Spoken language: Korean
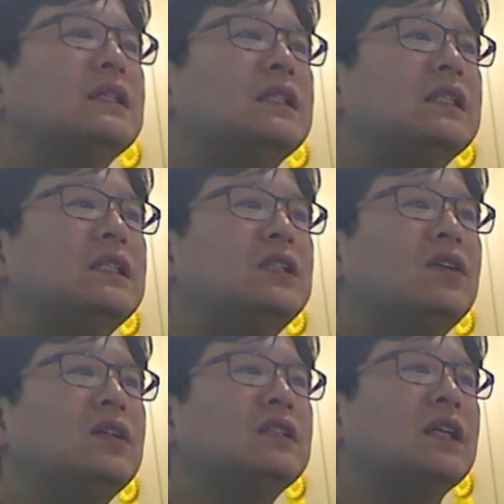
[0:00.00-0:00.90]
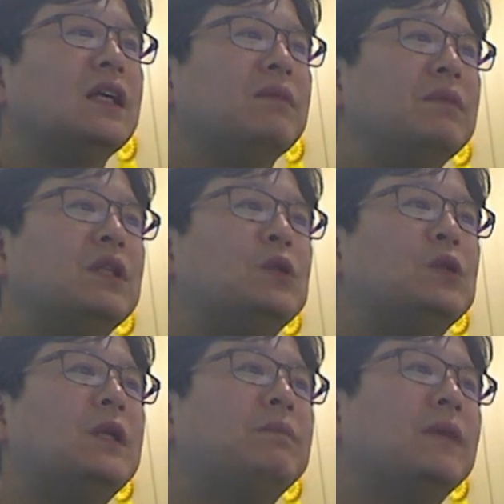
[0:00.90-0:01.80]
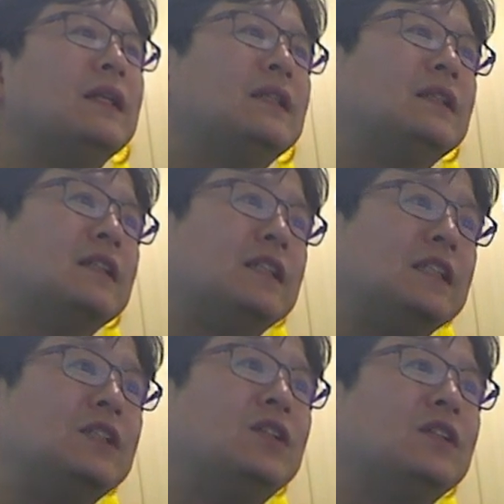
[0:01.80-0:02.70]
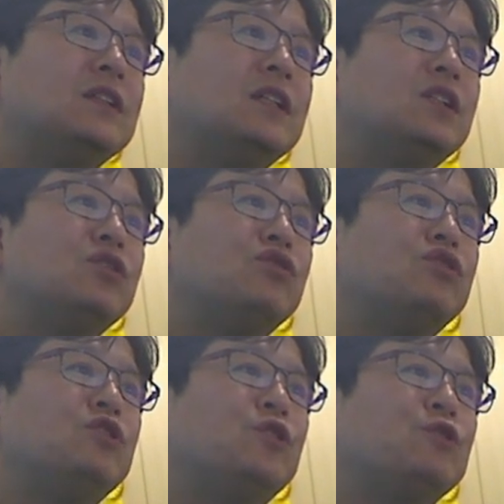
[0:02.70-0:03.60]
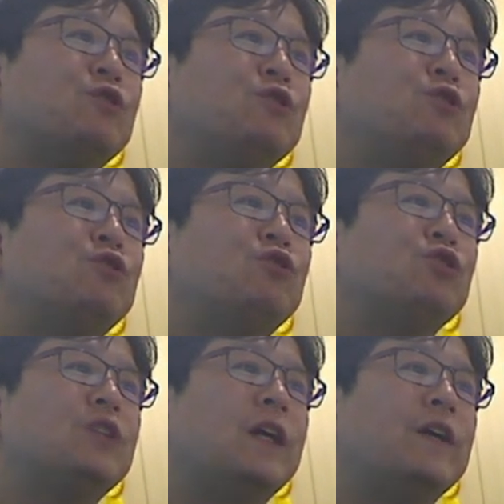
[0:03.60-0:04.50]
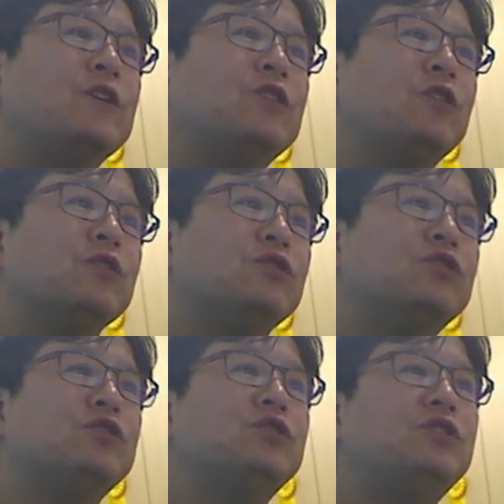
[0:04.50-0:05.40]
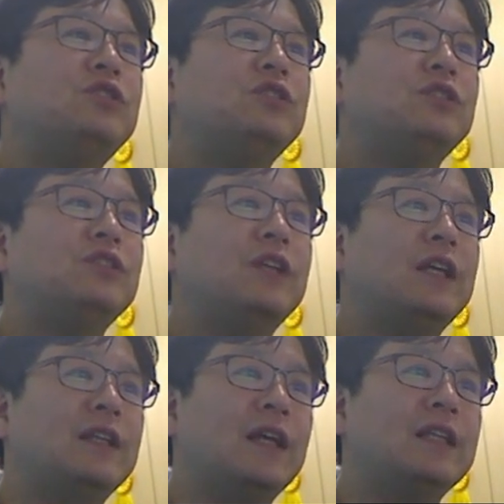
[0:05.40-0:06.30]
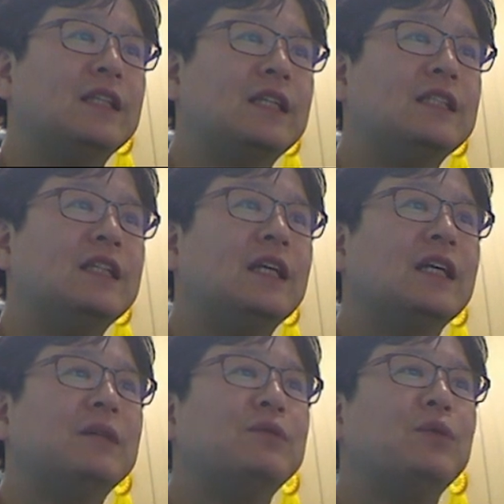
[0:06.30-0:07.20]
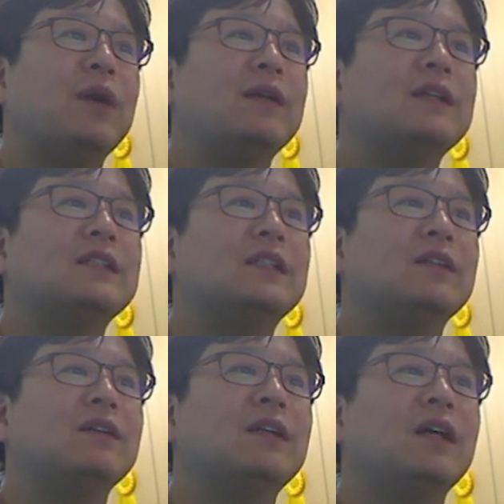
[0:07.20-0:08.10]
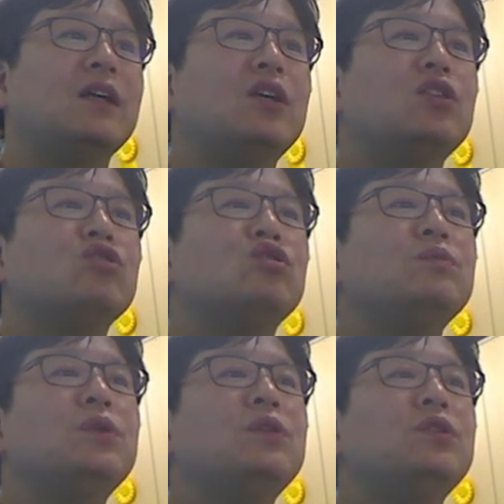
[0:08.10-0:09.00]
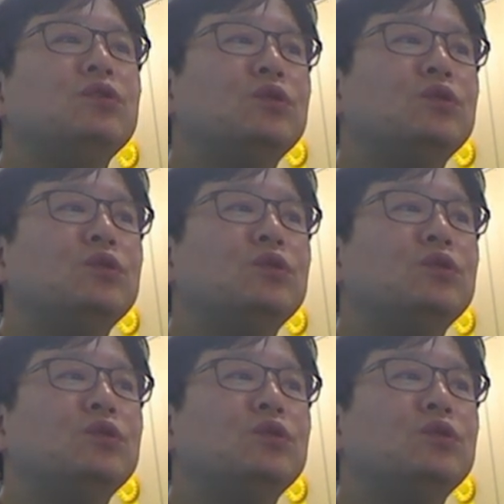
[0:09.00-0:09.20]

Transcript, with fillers: 진정제, 미다졸람 같은 게 진정제를 수술 전 근육 주사하여서 수술에 대한 긴장감을 완화시키거나 수면을